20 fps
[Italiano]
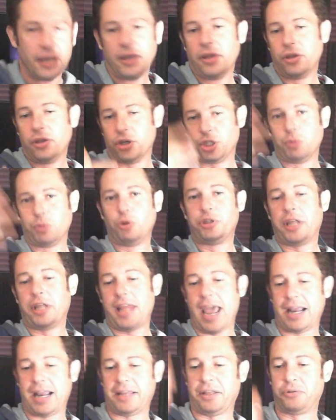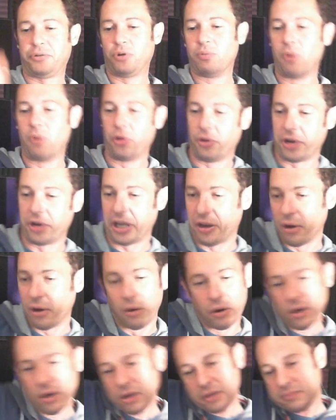Io ci butterei anche dentro un motorino.
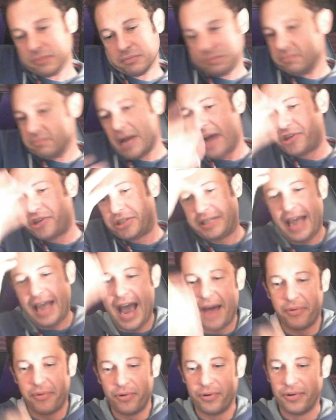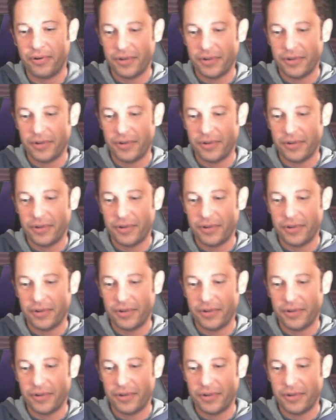Ma ci siamo.